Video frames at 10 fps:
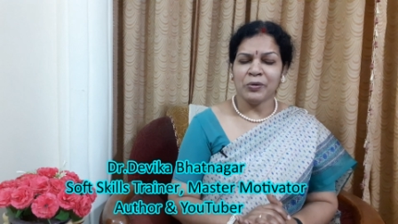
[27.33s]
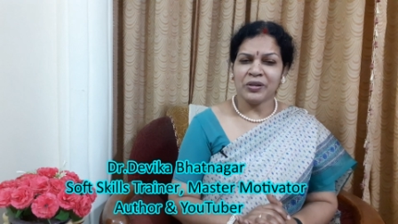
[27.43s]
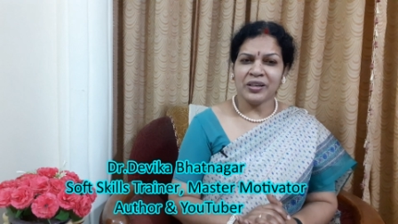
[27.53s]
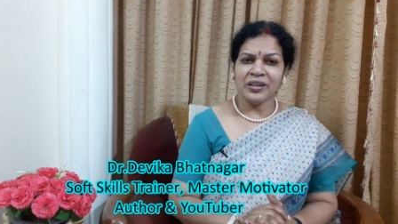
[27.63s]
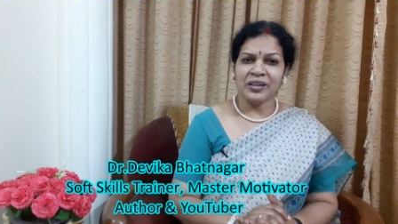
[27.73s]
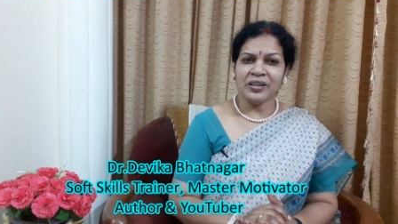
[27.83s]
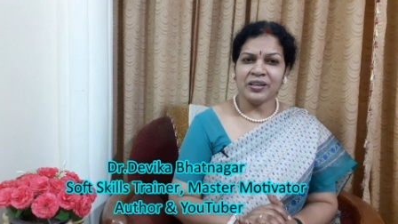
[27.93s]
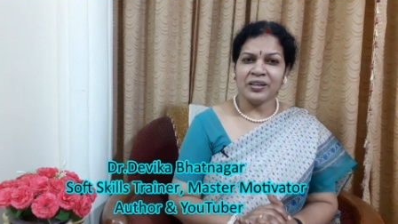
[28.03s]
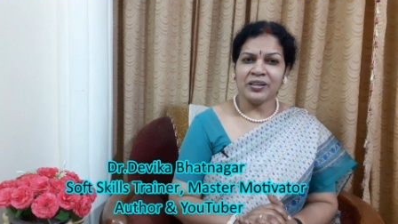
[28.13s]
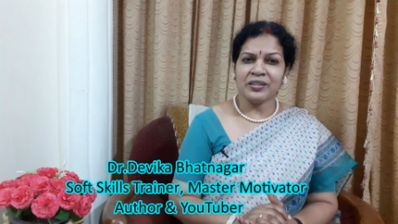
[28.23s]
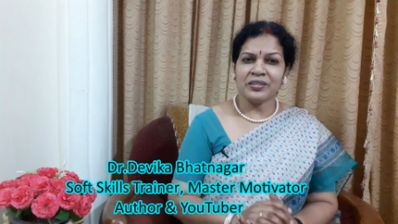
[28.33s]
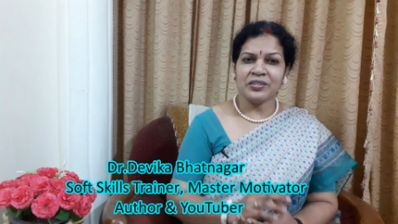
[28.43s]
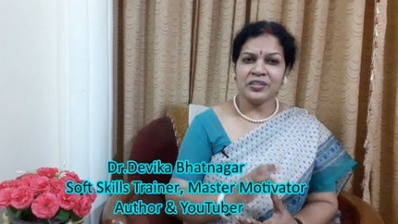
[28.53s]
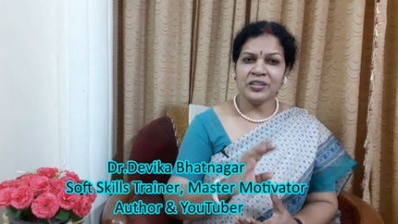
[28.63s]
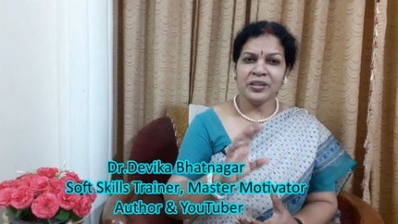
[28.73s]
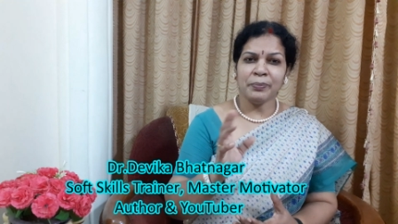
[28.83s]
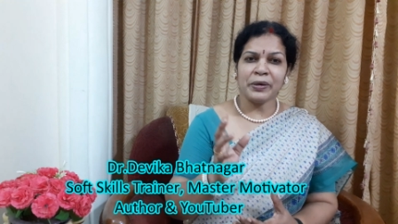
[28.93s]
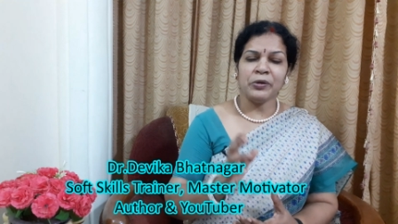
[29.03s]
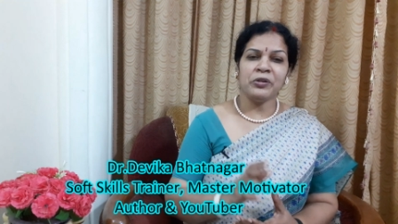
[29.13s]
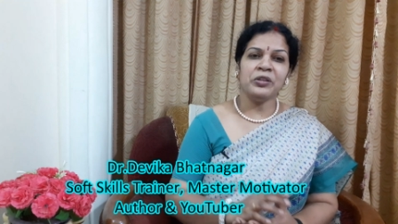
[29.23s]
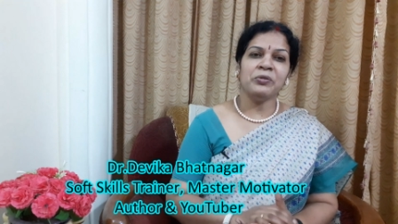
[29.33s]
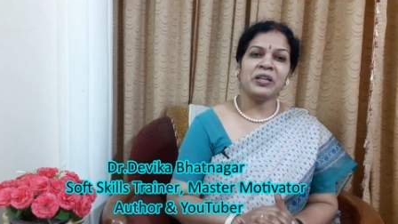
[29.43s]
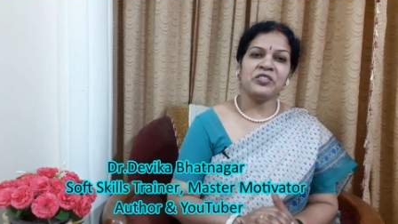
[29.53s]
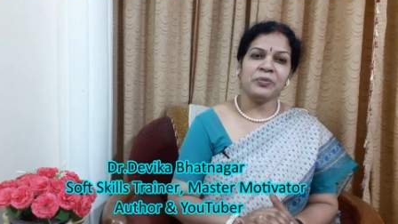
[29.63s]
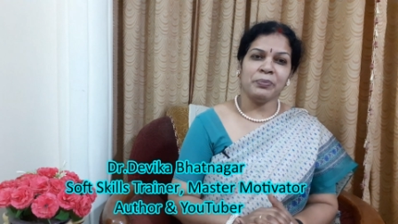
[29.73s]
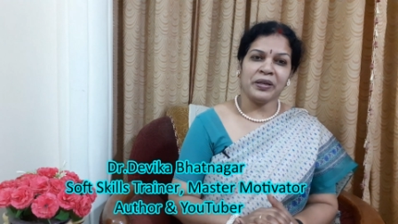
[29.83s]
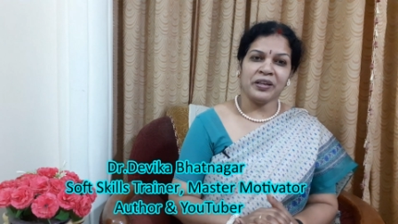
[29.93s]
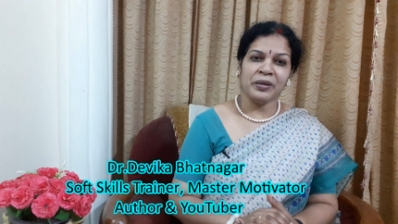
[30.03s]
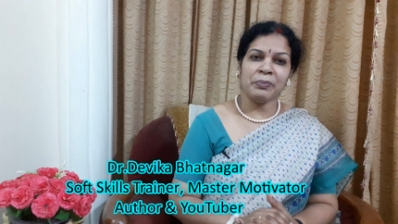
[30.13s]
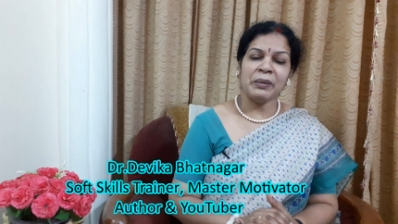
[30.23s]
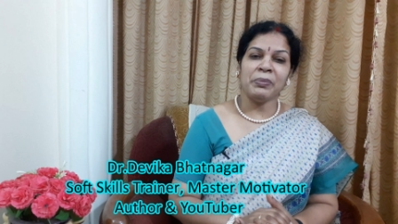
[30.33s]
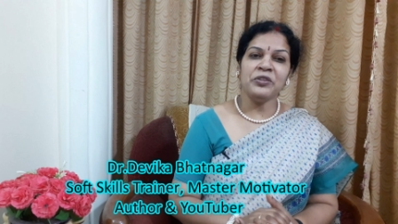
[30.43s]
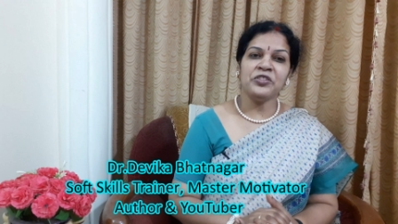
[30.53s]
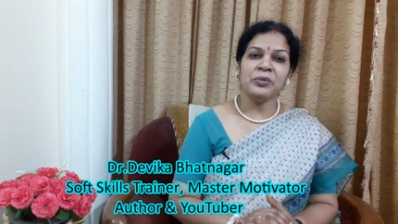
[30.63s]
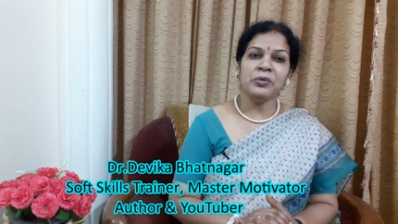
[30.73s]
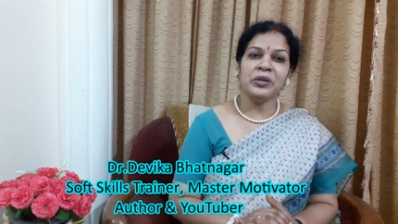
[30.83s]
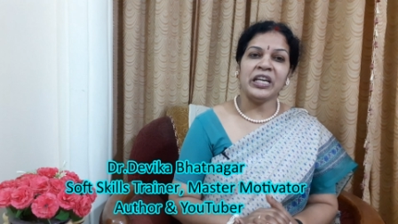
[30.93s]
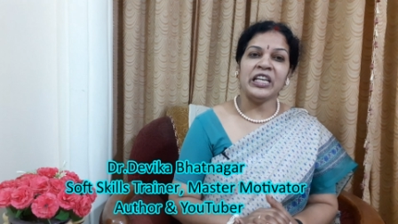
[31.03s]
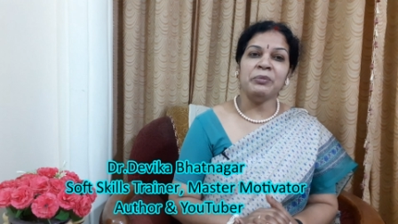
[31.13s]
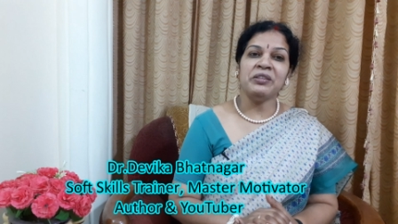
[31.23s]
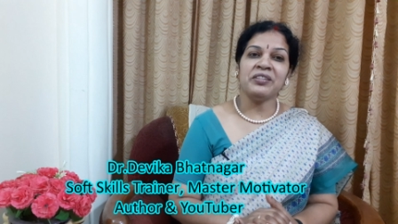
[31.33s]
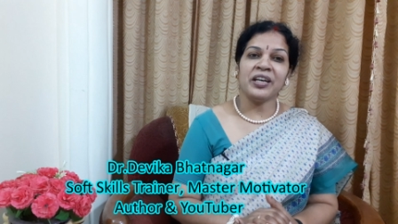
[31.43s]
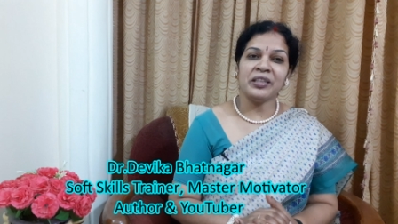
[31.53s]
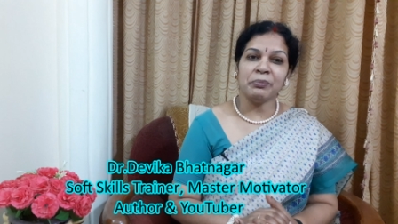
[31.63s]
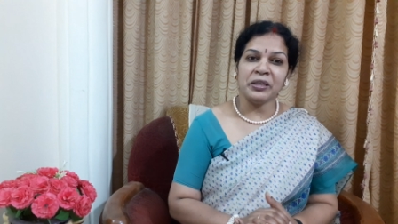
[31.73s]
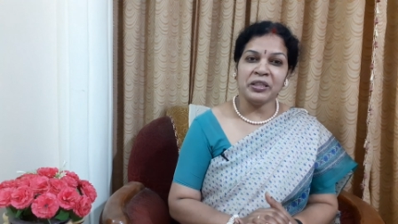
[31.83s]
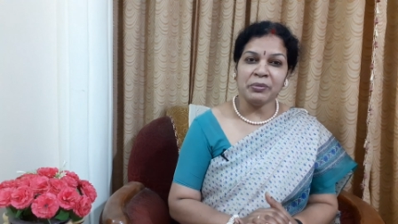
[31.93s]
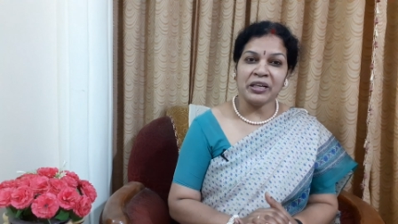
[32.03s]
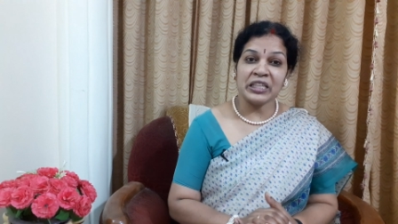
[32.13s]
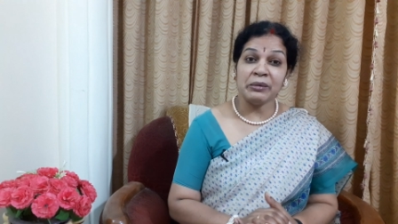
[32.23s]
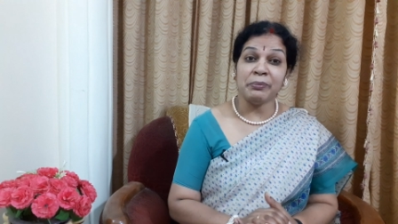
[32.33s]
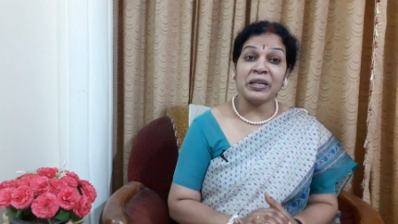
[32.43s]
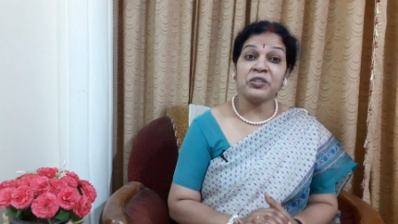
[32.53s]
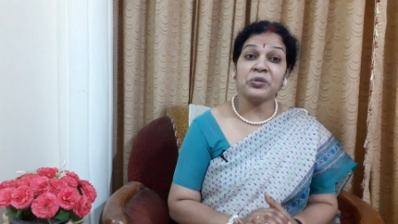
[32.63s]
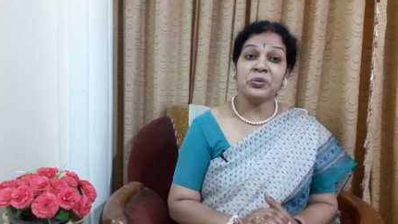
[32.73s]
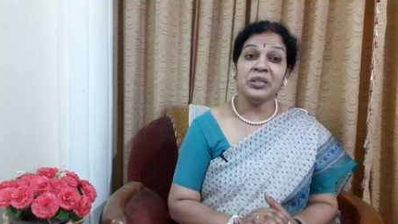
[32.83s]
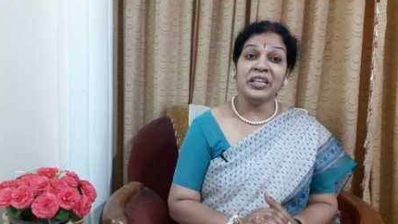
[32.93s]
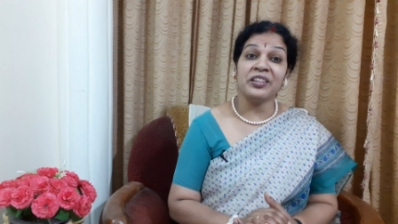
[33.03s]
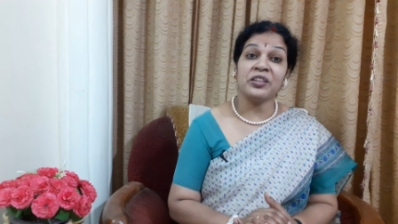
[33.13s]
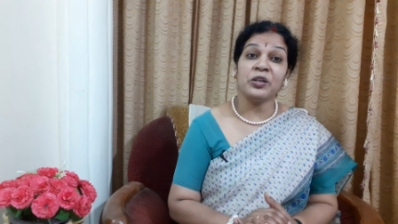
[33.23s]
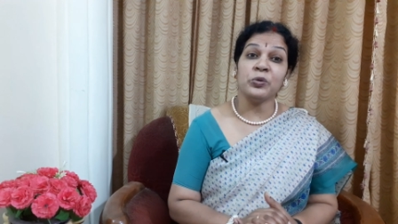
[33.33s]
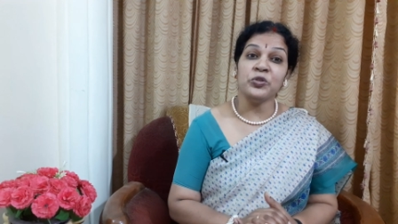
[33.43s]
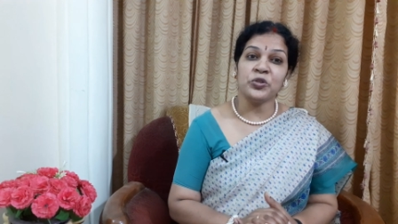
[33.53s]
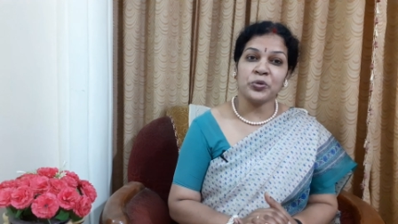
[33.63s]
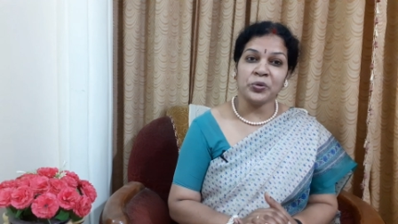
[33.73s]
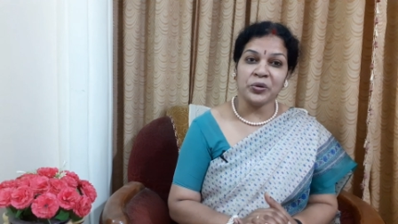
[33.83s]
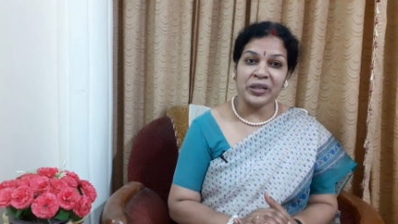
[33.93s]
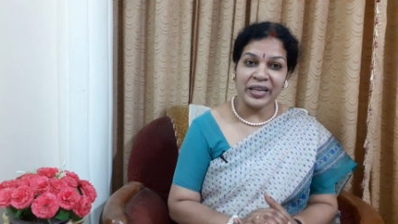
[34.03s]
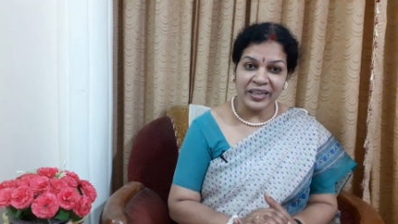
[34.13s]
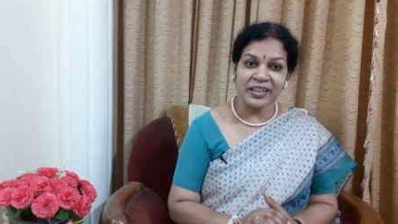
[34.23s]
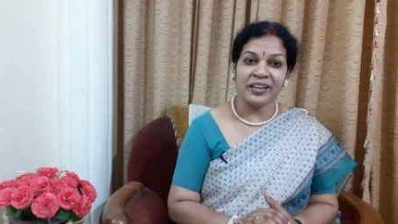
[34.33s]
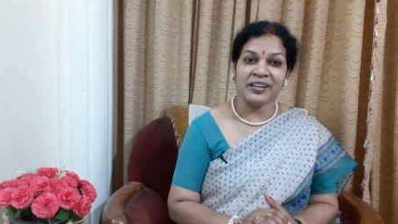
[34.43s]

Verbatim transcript: ఒక చిన్న ప్రయోగం ద్వారా చెప్పారట ప్రపంచంలో ఎనిమిది శాతం మంది మాత్రమే మనస్సుని నియంత్రణలో ఉంచుకుంటున్నారట